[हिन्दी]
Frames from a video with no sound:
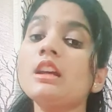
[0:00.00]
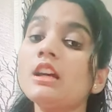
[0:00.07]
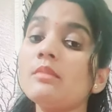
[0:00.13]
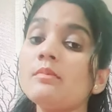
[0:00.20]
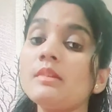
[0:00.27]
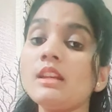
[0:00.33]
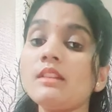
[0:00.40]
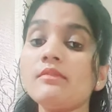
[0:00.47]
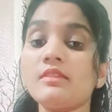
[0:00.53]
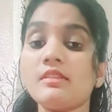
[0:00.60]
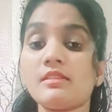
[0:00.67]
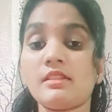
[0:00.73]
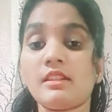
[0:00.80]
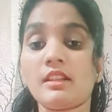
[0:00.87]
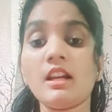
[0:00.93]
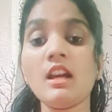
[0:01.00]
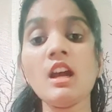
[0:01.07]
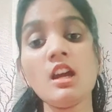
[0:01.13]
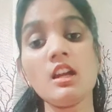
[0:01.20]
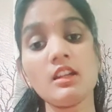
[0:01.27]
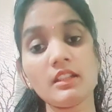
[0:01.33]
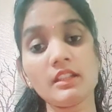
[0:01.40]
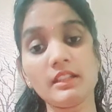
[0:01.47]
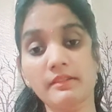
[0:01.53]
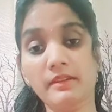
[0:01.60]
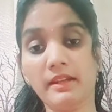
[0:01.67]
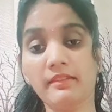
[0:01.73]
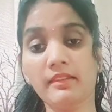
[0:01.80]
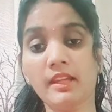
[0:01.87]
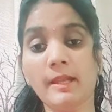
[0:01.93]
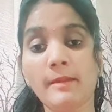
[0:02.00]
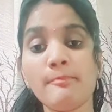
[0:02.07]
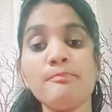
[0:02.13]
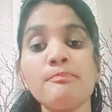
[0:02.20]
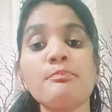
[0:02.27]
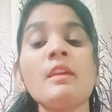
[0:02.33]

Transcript: गर्भनल फंसने का डर रहता है